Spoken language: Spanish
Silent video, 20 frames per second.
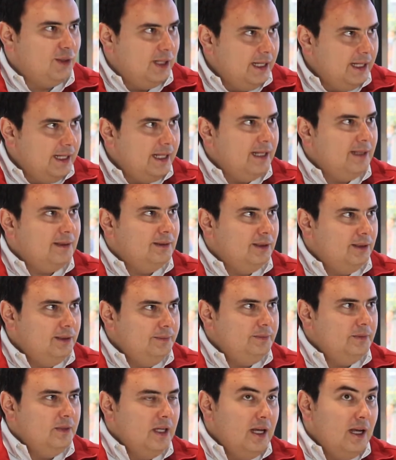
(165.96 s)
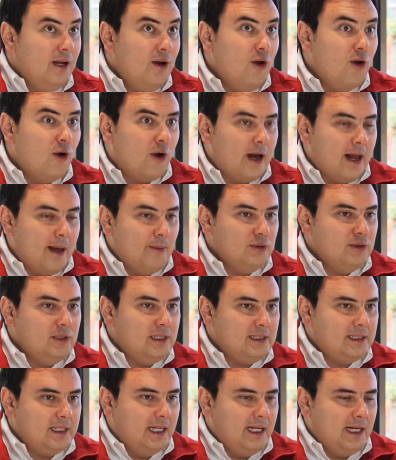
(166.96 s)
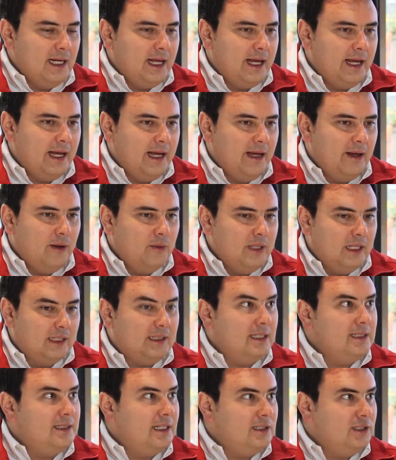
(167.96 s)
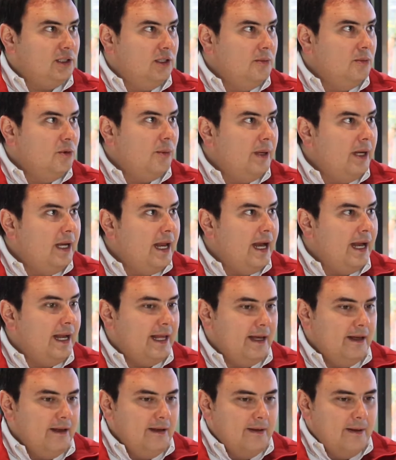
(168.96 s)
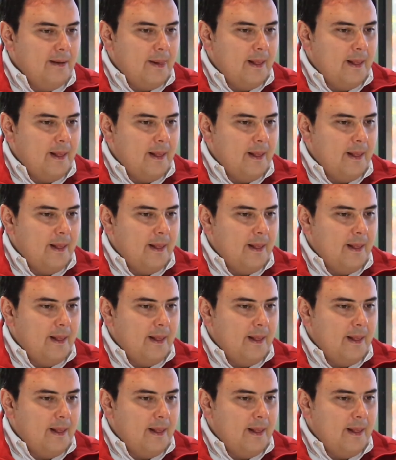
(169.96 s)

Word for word: en línea. Logramos hacer que una transacción inmobiliaria